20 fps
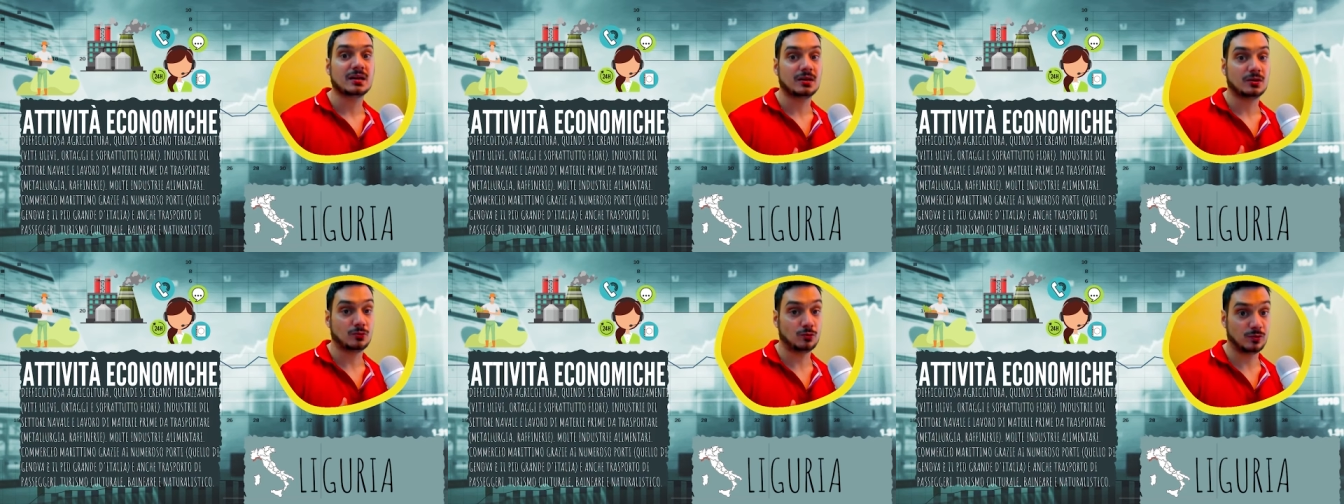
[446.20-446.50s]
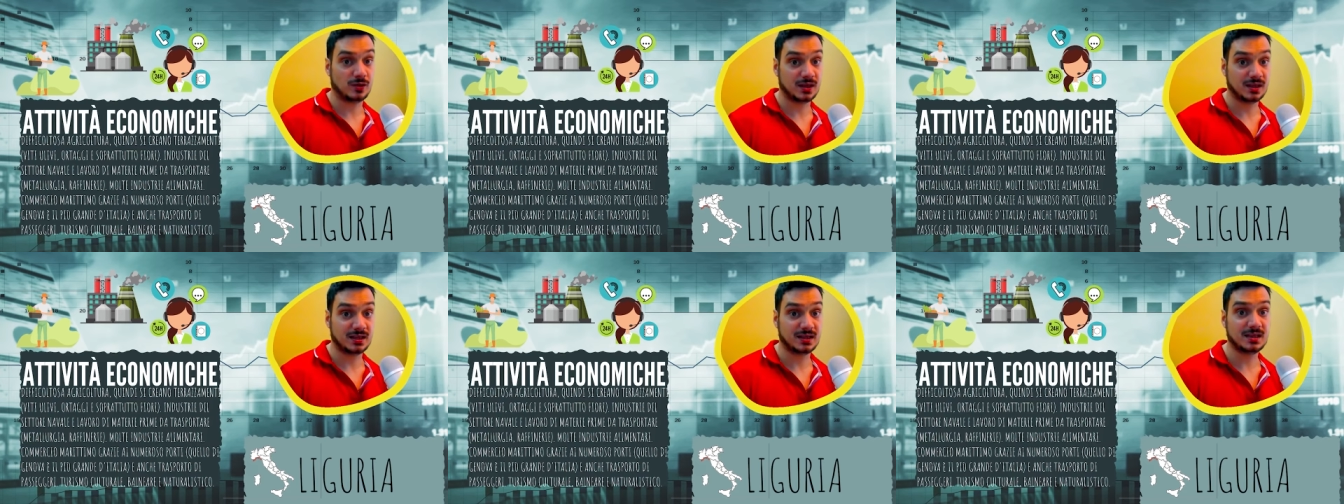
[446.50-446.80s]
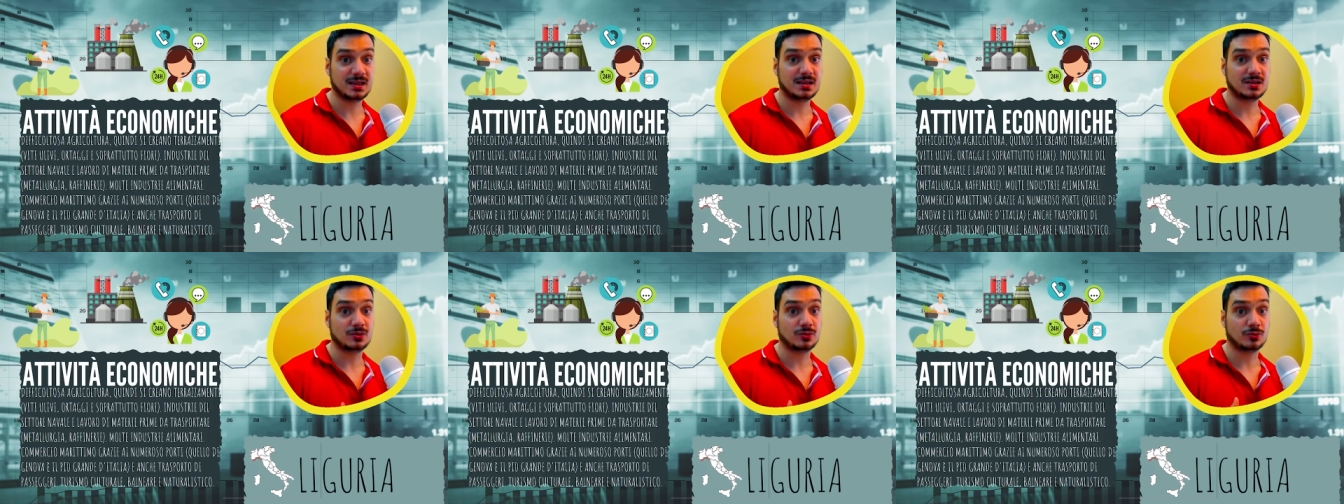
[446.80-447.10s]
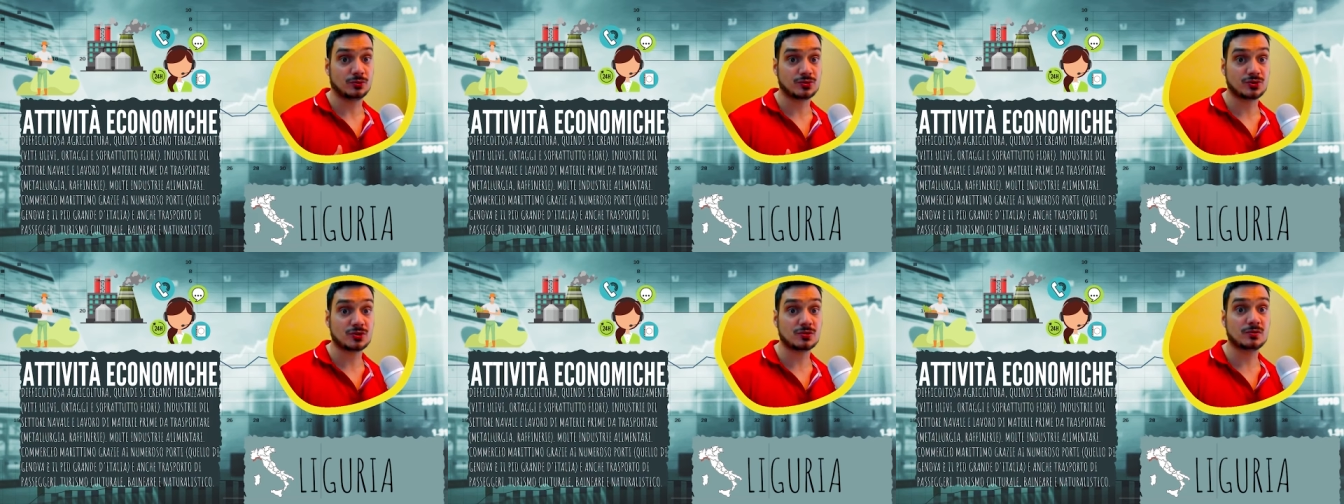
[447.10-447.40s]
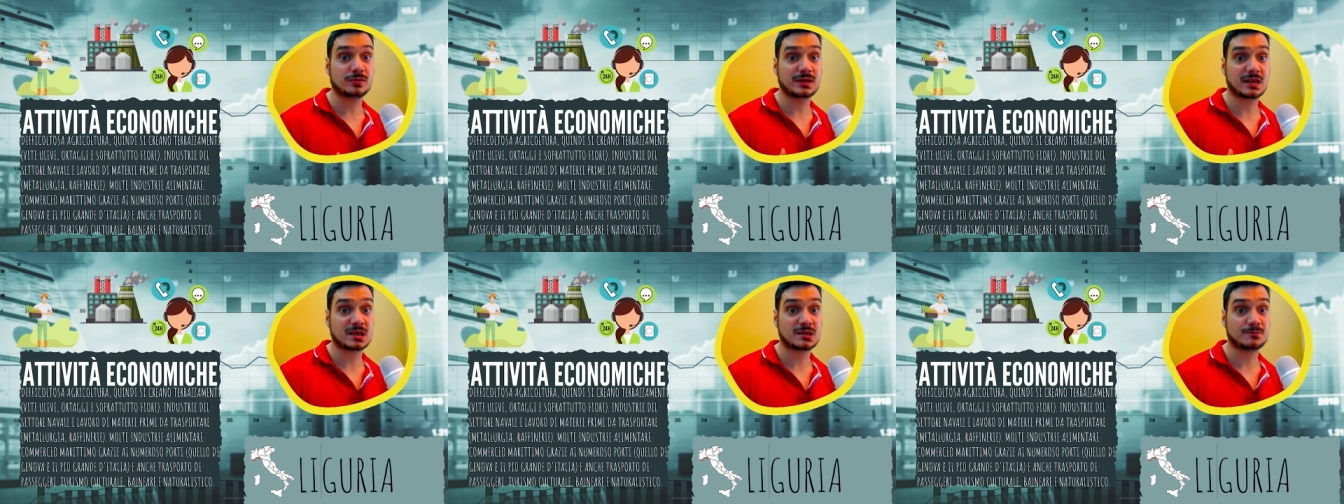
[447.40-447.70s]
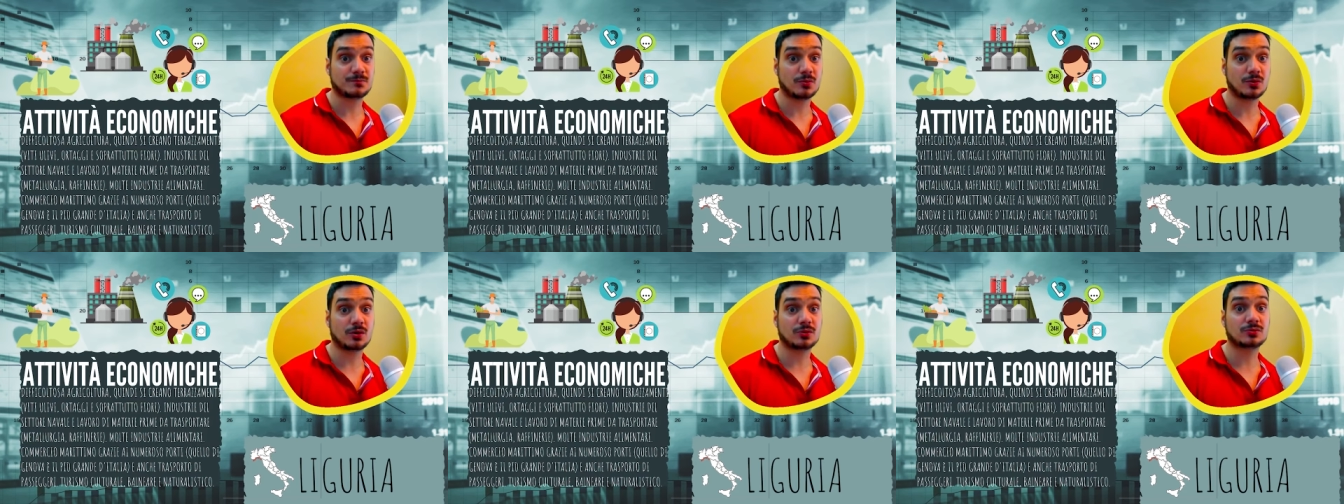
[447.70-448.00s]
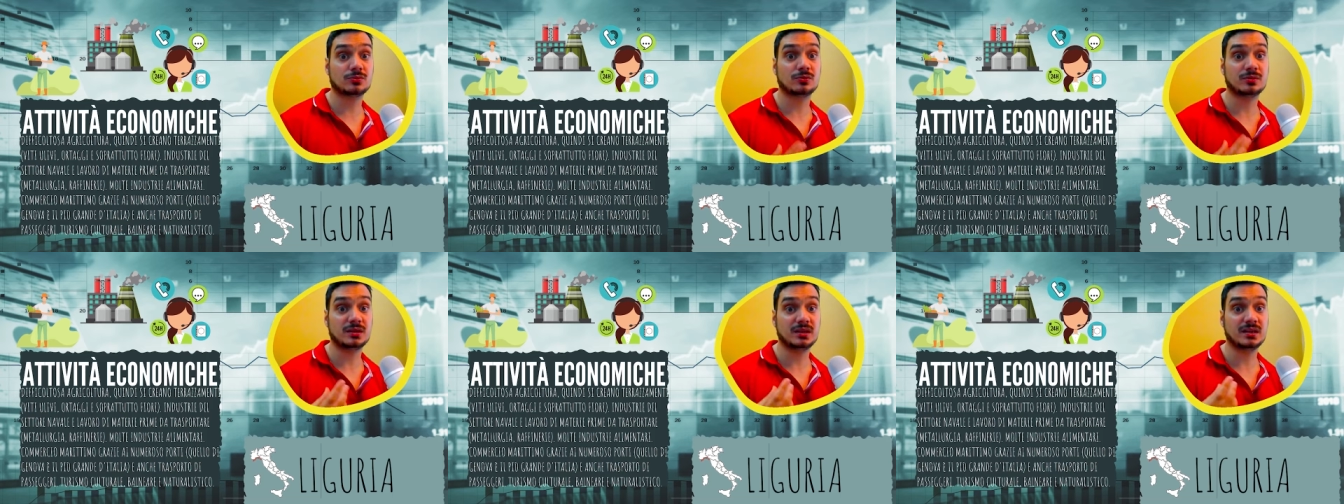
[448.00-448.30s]
Quindi non solo
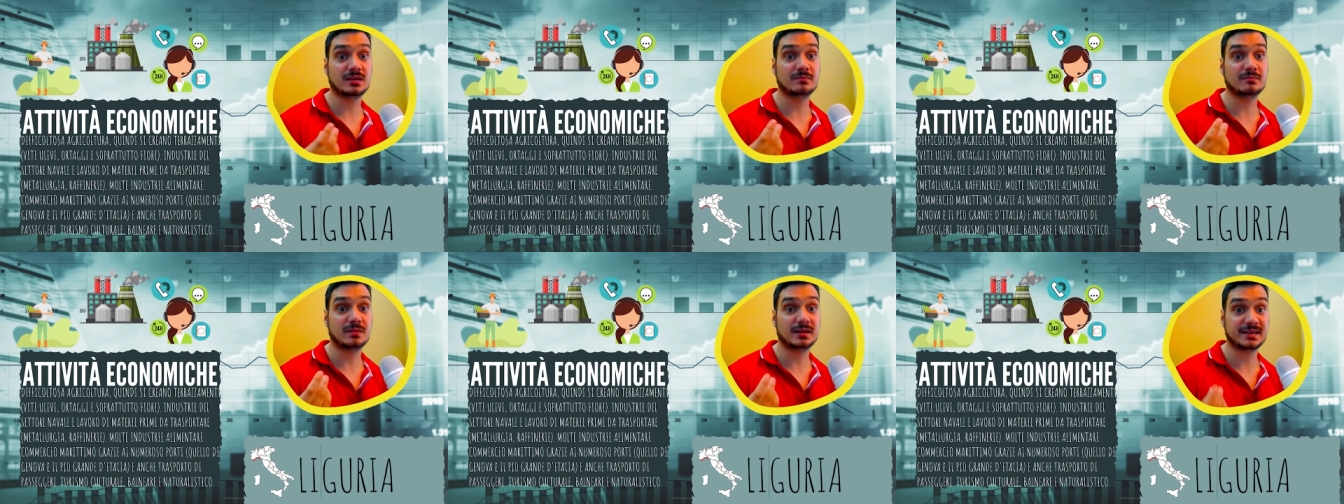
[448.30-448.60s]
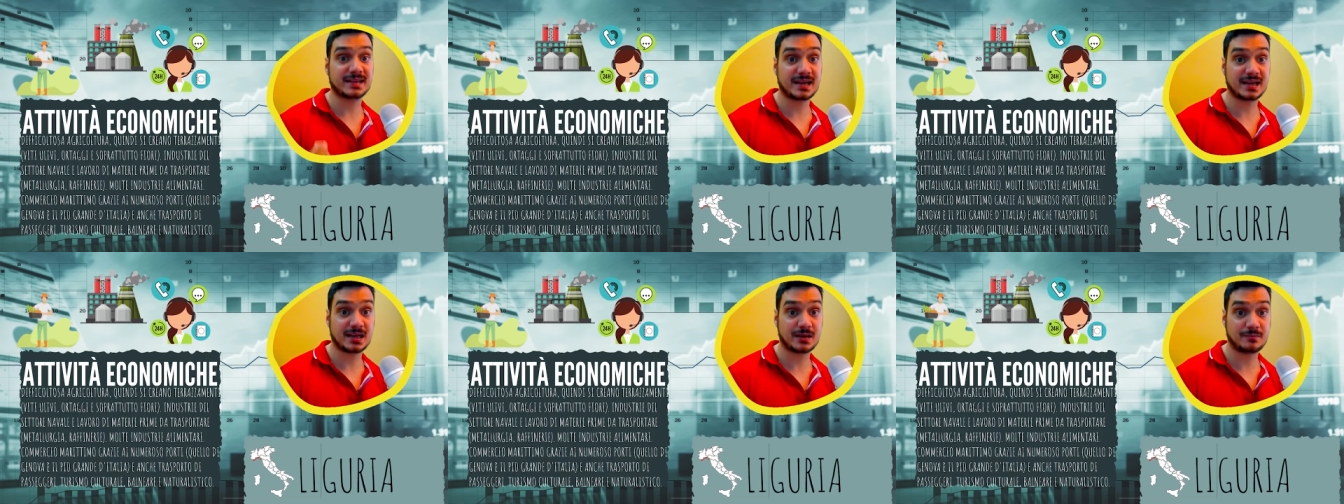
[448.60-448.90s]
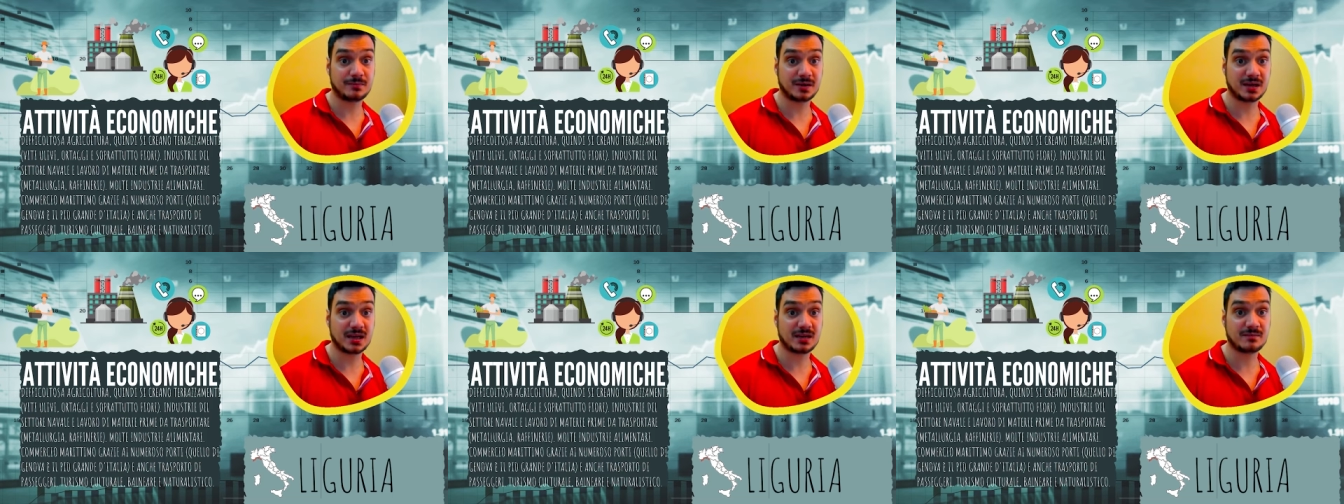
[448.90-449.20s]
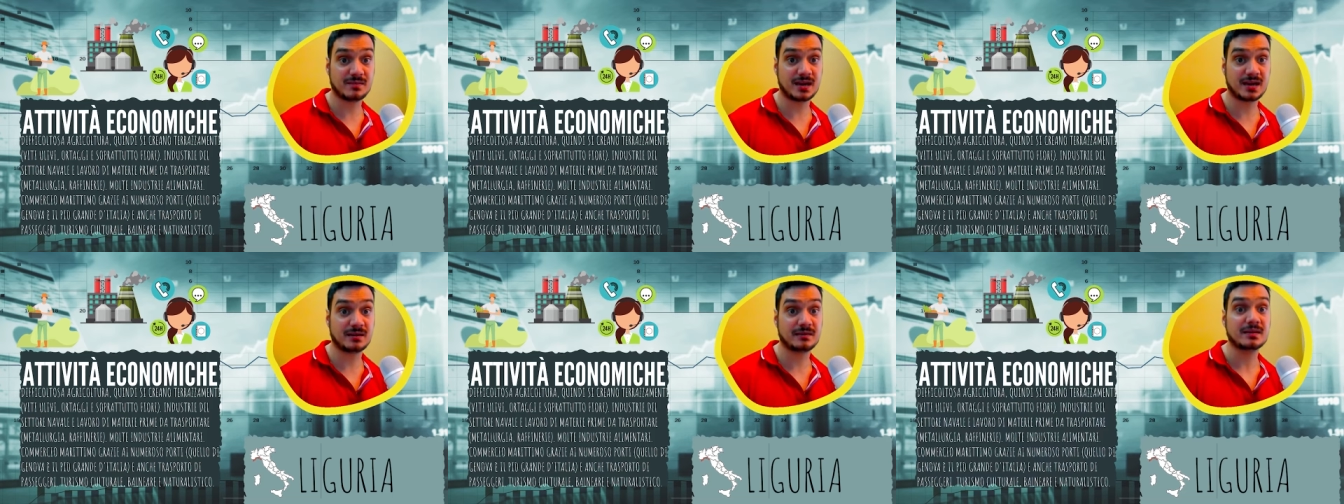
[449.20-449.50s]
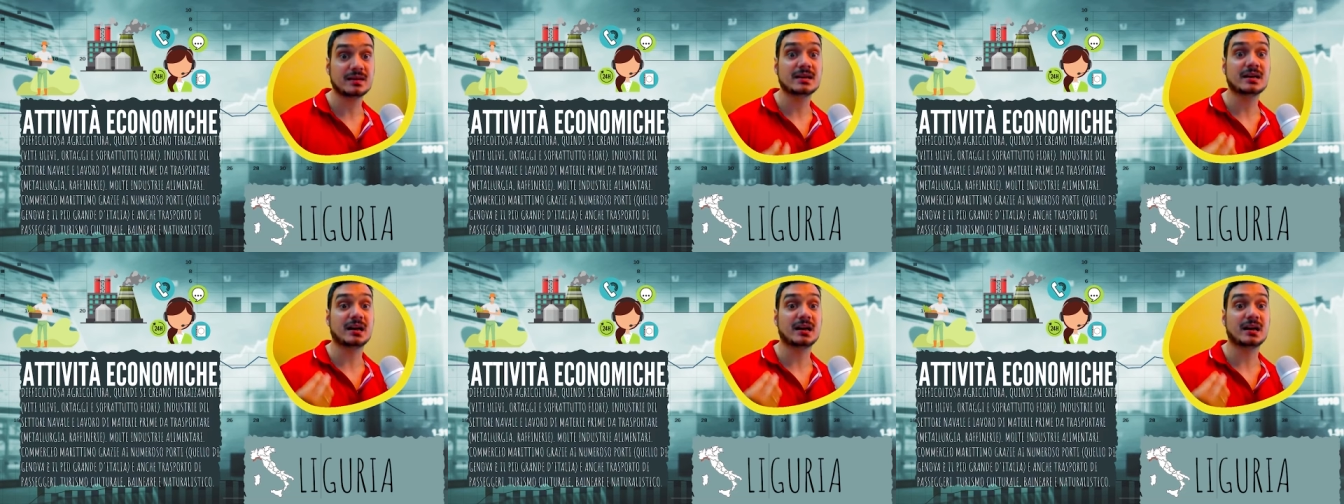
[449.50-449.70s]
trasporto di materie prime,